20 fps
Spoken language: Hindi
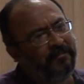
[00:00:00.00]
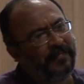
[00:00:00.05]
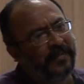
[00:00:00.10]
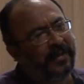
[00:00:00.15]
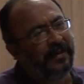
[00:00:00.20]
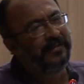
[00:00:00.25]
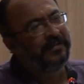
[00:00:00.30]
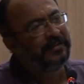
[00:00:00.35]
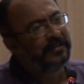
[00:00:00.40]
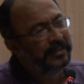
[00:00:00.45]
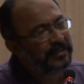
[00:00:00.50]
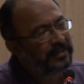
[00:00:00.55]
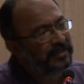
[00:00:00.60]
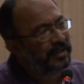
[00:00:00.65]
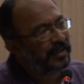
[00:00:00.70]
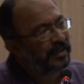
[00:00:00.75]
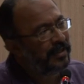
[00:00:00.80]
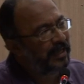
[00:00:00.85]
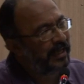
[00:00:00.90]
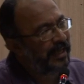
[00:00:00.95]

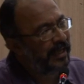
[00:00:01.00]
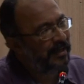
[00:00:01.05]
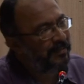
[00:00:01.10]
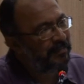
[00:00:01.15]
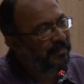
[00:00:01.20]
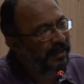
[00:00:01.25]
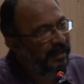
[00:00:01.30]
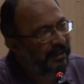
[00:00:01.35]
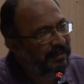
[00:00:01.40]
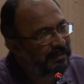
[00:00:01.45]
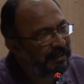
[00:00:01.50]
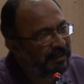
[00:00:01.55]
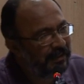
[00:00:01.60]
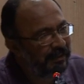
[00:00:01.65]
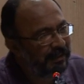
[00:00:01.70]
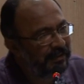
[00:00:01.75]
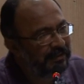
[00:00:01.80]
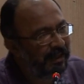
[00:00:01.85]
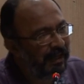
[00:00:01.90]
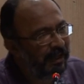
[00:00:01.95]
consistently he brings in
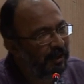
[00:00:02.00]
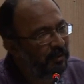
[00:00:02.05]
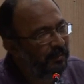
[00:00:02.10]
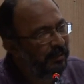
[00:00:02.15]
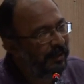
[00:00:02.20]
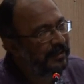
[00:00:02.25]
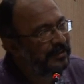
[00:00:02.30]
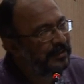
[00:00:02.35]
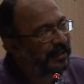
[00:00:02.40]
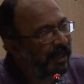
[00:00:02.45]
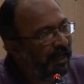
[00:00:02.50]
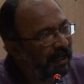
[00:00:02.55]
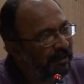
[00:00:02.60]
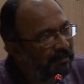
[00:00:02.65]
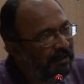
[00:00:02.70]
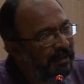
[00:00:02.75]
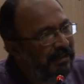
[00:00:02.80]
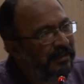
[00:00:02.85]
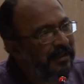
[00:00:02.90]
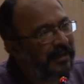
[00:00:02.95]
these arguments
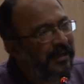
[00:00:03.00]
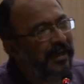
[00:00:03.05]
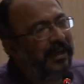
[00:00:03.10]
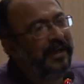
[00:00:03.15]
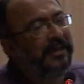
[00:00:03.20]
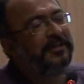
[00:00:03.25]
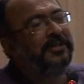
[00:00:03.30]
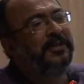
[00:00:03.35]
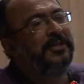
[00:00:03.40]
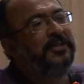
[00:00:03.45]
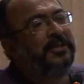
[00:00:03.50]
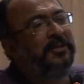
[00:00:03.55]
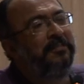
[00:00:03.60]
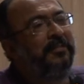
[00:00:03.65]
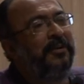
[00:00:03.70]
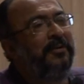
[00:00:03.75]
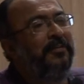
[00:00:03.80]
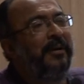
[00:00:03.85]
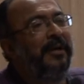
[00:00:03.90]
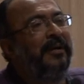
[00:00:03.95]
even in the relationship
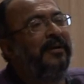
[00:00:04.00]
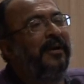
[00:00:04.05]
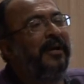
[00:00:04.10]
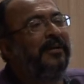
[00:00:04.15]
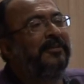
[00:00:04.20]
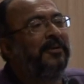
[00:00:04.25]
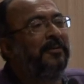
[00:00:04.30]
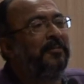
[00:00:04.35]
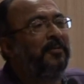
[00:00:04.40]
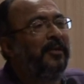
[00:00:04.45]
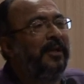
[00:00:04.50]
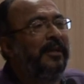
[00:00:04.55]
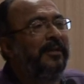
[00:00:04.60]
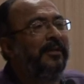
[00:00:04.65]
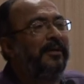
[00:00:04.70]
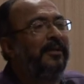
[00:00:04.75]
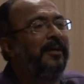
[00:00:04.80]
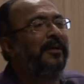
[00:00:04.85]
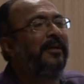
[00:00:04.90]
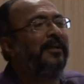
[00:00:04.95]
between Raj Kapoor
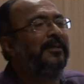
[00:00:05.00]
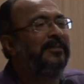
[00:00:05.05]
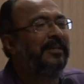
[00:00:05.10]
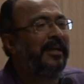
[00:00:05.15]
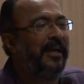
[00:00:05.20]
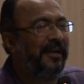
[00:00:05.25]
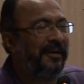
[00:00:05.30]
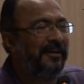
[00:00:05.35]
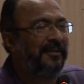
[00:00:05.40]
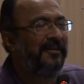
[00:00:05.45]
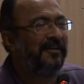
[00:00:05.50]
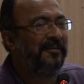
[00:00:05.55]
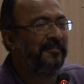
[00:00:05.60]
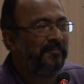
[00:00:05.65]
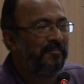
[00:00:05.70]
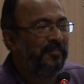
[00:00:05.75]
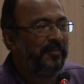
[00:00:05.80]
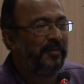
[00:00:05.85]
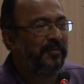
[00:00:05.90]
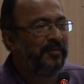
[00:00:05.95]
and the Nargis character.
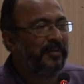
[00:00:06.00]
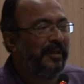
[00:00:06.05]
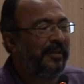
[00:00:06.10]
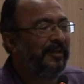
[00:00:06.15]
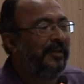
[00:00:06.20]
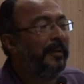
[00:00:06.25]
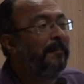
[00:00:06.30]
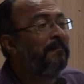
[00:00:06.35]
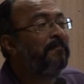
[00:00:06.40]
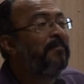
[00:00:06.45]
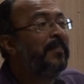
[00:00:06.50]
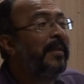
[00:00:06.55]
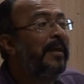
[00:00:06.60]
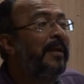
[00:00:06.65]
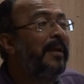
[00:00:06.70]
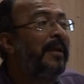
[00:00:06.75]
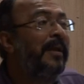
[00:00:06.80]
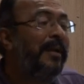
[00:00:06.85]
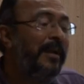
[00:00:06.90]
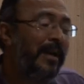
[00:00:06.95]

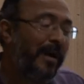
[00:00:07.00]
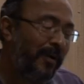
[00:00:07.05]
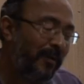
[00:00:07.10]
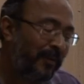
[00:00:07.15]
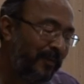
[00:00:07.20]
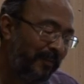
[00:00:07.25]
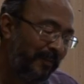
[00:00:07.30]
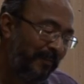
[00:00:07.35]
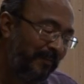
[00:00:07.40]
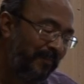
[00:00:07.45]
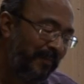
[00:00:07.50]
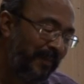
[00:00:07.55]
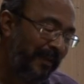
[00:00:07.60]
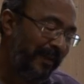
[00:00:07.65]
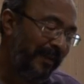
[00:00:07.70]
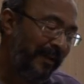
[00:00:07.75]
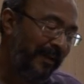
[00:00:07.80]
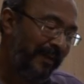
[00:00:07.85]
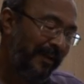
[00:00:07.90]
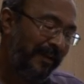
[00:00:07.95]
Now,
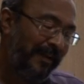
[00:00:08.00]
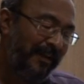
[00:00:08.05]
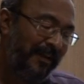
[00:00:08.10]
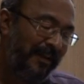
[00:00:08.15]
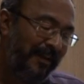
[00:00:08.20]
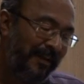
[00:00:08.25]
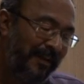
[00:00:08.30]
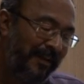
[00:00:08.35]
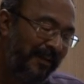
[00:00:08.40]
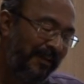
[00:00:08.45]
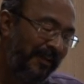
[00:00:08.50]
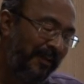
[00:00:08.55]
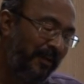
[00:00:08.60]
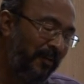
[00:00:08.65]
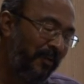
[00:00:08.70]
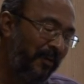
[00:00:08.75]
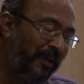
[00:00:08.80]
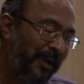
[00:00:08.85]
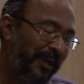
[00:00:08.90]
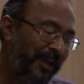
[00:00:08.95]
the
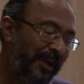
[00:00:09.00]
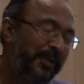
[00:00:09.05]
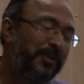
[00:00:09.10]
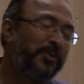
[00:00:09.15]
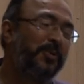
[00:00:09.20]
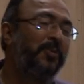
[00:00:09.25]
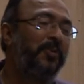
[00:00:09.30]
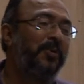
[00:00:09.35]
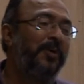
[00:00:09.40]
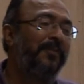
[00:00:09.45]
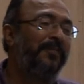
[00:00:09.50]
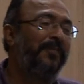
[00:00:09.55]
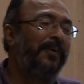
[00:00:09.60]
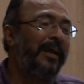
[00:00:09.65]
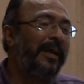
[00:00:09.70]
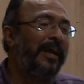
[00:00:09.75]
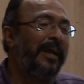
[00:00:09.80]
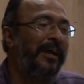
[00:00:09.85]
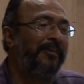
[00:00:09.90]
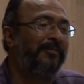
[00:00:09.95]
only issue if
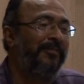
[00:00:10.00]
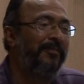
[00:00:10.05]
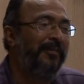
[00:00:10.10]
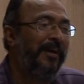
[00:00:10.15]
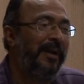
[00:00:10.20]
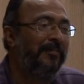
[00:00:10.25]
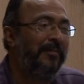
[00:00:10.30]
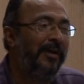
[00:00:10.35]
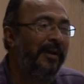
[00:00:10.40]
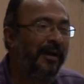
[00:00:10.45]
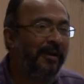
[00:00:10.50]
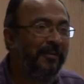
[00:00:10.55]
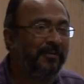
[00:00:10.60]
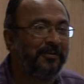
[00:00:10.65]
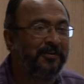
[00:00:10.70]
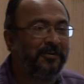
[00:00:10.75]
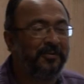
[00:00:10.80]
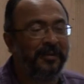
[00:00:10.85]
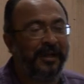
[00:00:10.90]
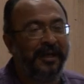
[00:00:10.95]
I have, if I am
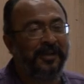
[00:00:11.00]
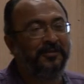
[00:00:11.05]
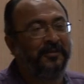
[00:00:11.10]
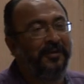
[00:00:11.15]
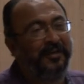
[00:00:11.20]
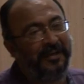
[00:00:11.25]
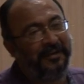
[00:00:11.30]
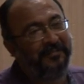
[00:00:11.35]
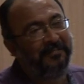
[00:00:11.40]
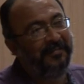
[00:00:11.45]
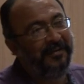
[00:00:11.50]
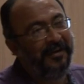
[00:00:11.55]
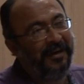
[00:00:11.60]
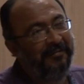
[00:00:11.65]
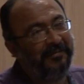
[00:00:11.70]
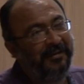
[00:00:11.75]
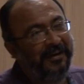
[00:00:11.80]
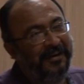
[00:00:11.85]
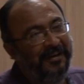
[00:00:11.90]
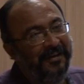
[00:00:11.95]
allowed to actually
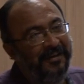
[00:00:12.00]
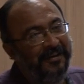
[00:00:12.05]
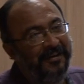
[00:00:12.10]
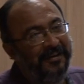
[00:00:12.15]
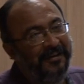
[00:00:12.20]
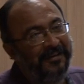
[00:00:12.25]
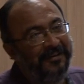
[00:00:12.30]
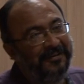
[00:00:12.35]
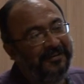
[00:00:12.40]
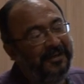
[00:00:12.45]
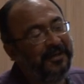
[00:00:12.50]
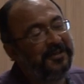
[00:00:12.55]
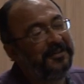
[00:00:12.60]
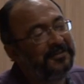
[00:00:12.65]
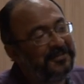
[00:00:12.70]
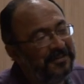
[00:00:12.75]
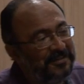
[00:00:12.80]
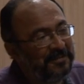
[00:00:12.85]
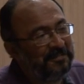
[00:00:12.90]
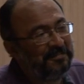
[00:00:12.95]
level uh,
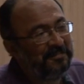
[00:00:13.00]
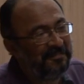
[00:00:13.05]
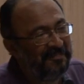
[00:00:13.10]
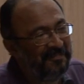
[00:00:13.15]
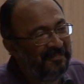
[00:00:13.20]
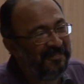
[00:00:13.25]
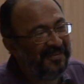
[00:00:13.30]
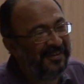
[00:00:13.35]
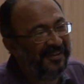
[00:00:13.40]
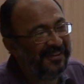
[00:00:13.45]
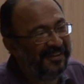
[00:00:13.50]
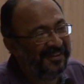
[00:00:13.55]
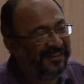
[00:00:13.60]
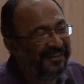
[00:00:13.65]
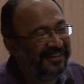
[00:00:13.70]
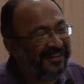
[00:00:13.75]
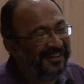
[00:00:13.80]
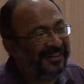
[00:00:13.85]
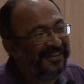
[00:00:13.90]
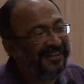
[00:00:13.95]
criticism here
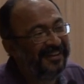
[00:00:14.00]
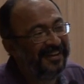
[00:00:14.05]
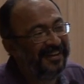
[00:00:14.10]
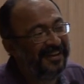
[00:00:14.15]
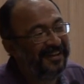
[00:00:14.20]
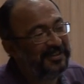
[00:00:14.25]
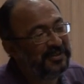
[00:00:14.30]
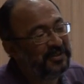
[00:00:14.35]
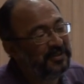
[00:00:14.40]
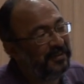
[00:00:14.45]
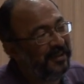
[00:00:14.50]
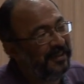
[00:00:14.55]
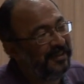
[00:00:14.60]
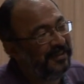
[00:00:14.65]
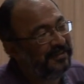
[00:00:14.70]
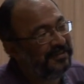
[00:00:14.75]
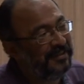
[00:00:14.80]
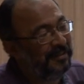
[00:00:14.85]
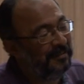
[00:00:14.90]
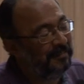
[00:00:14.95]
against
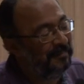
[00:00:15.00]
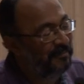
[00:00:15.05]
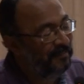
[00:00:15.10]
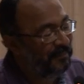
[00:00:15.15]
Khwaja Saab,